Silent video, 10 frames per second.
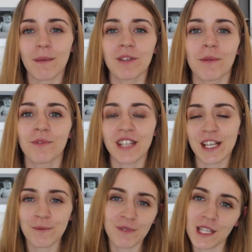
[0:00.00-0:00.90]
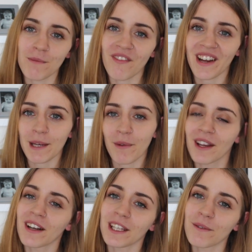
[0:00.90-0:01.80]
Zapraszam do zasubskrybowania
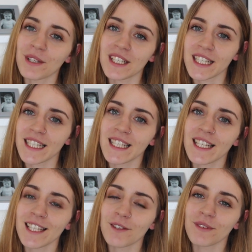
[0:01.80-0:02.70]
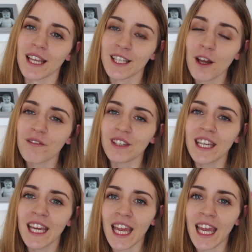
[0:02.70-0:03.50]
mojego kanału, jeśli jesteście tutaj nowi.